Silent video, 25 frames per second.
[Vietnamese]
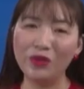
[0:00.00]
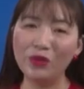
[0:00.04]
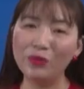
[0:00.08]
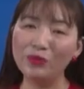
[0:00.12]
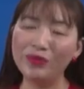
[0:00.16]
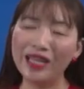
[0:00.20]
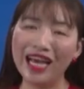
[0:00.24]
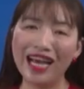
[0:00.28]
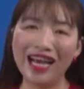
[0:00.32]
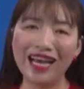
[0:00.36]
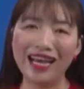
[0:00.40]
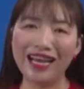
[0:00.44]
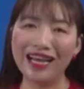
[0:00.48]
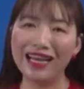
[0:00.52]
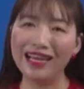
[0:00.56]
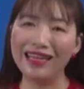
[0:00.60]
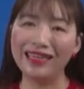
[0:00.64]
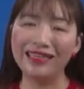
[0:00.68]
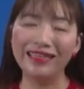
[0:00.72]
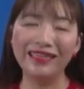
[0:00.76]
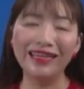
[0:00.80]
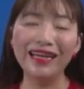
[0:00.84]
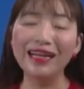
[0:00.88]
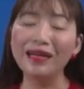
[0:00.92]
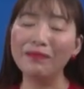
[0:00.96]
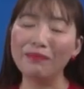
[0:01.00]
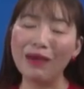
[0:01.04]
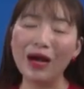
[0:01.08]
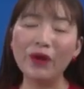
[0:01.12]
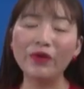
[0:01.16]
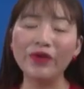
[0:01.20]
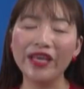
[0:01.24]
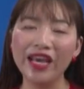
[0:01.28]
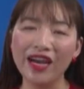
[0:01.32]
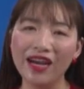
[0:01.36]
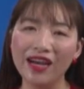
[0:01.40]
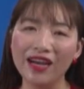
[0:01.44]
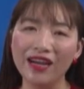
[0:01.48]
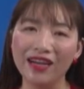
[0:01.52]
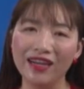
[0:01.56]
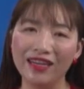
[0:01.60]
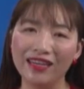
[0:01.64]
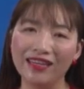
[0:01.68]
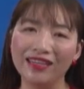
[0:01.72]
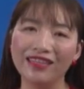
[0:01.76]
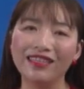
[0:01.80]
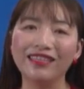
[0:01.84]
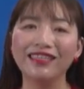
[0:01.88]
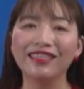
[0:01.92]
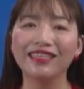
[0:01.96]
chúng ta đừng bao giờ
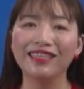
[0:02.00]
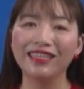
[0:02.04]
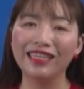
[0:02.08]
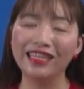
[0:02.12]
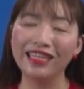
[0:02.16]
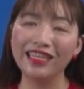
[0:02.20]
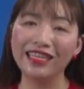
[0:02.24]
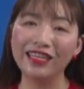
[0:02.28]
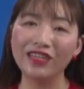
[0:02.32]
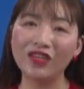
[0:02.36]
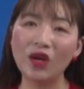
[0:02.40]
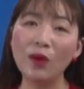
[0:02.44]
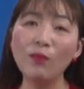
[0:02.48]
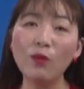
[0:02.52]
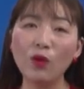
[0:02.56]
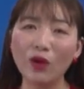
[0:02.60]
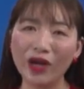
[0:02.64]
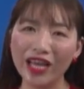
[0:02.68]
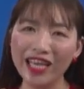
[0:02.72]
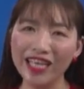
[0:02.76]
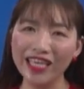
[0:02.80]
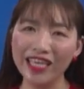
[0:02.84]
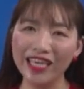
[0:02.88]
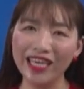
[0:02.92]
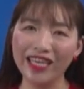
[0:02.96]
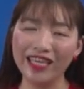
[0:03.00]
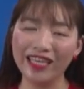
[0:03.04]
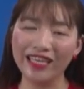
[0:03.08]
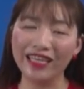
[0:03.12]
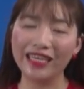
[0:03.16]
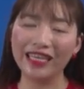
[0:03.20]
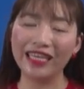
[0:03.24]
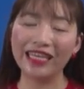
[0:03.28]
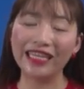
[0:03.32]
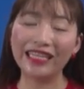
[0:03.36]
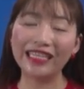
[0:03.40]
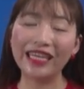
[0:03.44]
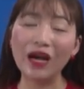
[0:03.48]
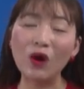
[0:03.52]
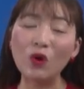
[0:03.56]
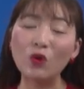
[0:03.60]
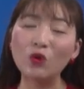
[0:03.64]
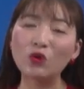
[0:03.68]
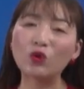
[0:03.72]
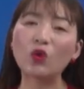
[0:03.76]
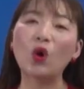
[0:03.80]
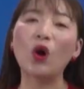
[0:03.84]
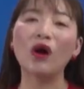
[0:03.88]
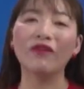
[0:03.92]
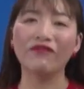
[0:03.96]
có một cái nhìn
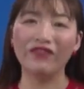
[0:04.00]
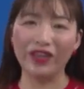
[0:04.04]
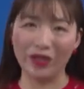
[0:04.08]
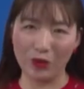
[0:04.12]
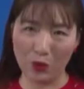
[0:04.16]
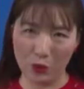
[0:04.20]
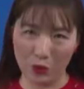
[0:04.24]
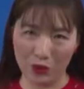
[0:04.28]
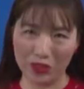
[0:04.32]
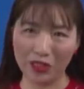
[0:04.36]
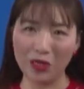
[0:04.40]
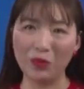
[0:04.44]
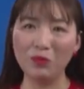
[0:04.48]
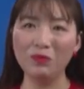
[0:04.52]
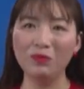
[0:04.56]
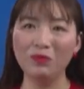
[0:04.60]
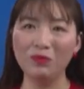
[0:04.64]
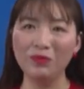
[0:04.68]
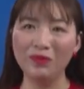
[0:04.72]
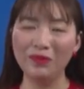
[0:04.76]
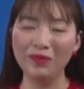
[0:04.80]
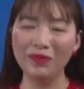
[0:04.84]
cầu toàn về cuộc sống